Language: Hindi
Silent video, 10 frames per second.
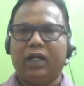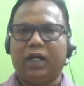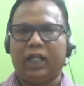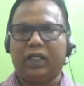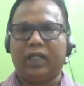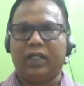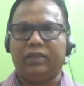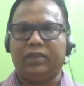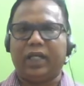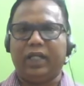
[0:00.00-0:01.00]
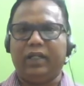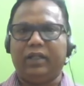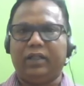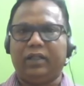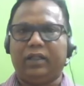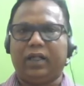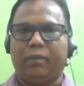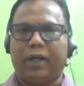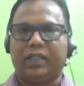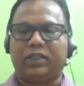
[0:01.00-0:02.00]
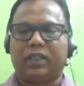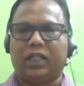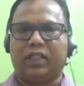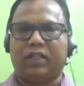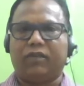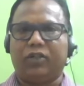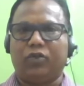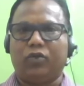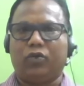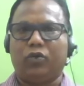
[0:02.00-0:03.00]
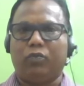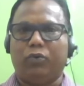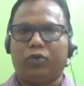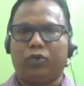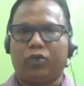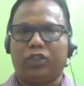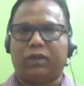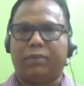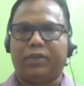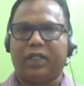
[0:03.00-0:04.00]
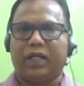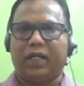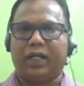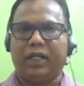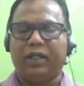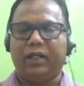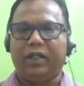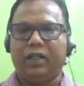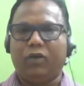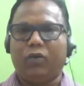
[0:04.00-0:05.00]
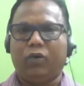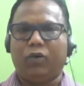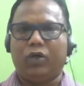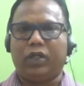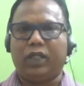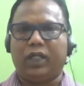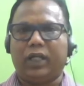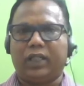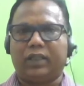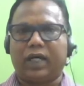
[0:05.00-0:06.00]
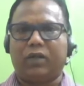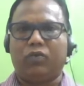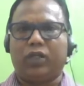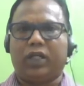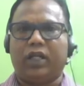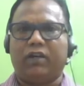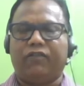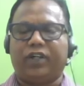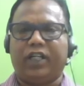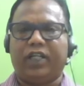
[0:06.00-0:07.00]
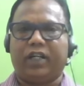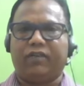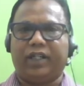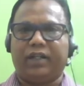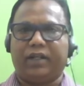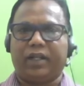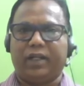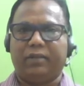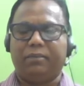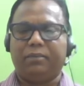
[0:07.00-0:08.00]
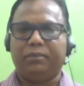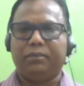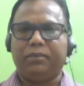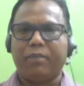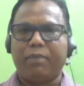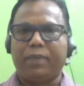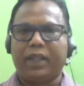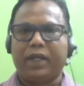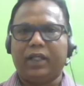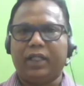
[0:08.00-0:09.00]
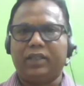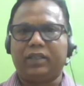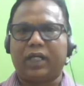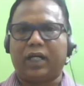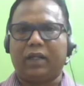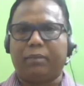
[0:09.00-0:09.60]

हालांकि इसराइल हमास के आतंकवादियों को मुंह तोड़ जवाब दे रहा है और लगातार उनके खिलाफ कड़ी कार्रवाई कर रहा है इस सारे